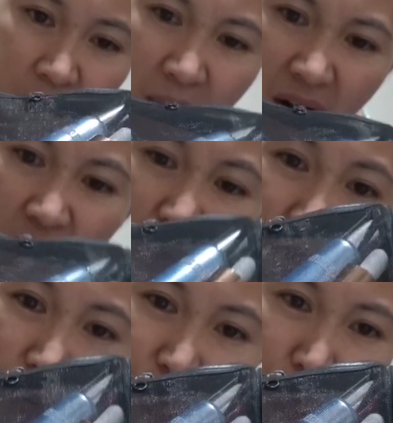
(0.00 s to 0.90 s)
mga
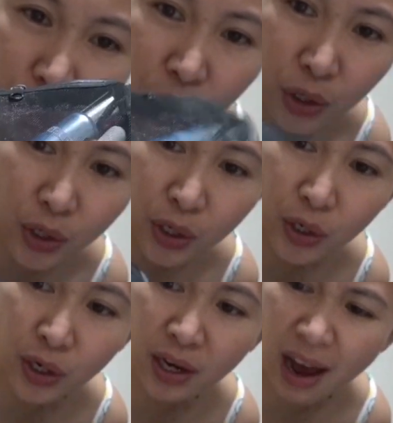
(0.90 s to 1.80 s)

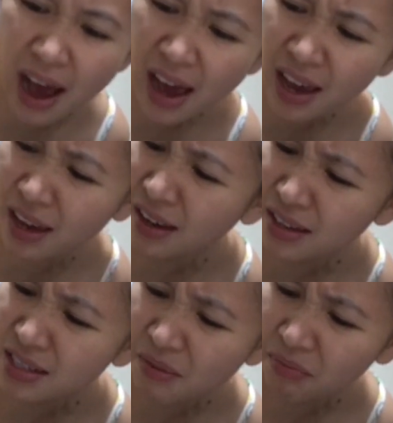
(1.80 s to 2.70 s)
lotion, ay
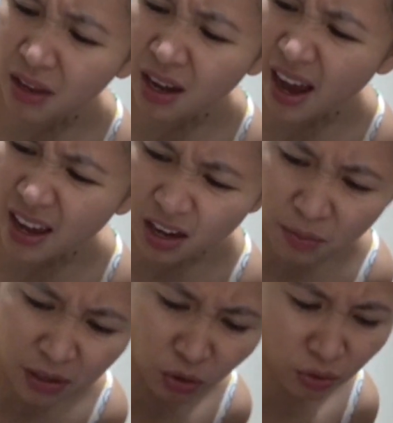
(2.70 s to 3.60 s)
something, eye, ano
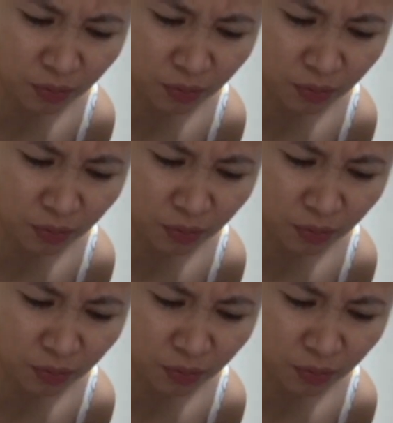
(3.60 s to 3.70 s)
ba to?